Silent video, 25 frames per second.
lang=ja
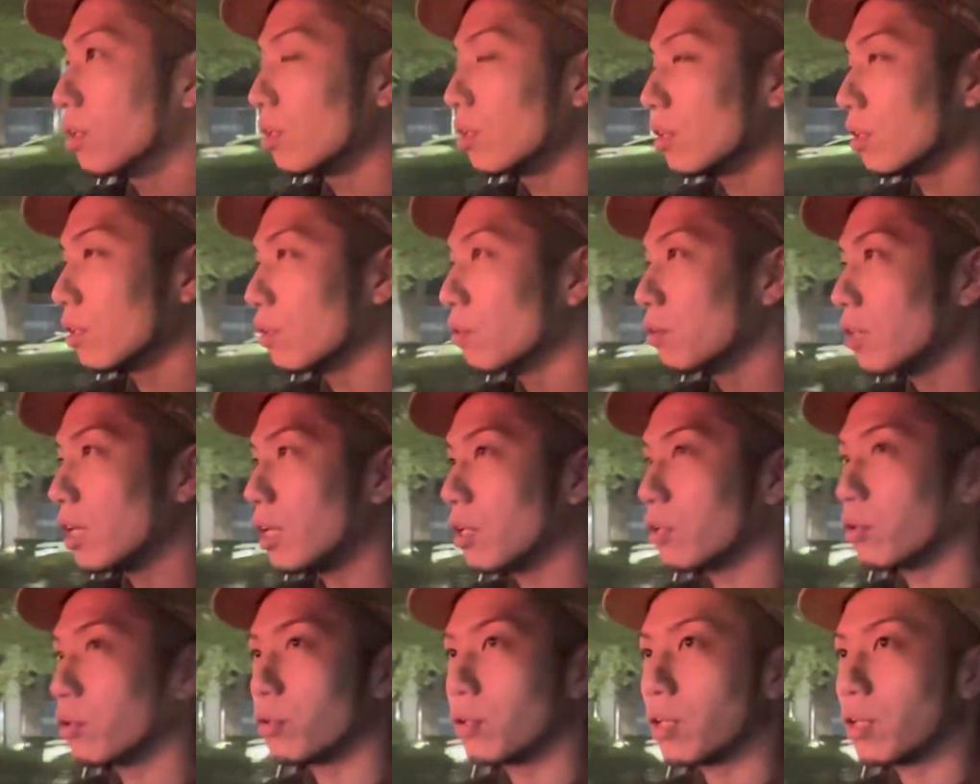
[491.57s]
去年い
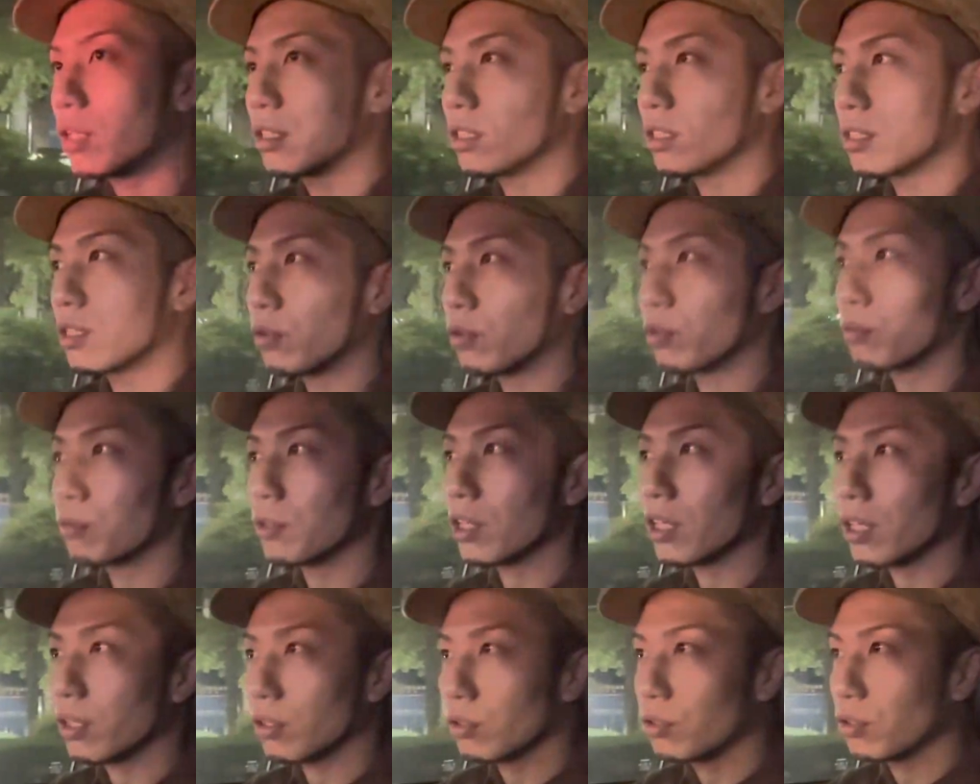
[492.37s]
ろいろあってさ、俺も
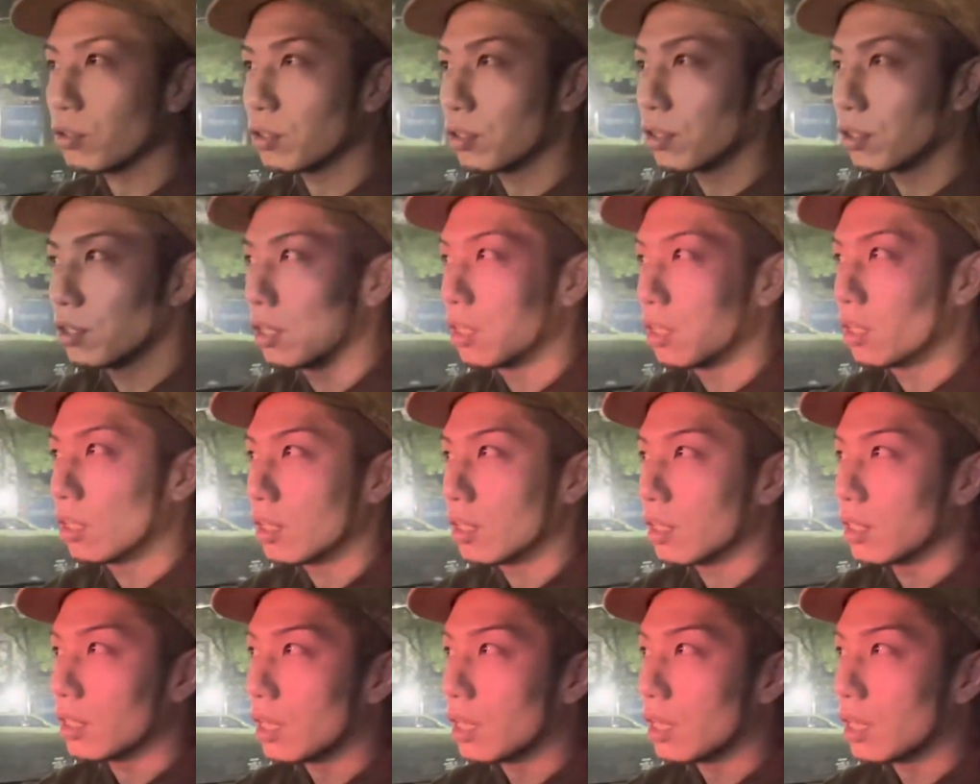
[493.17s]
だけど、はい、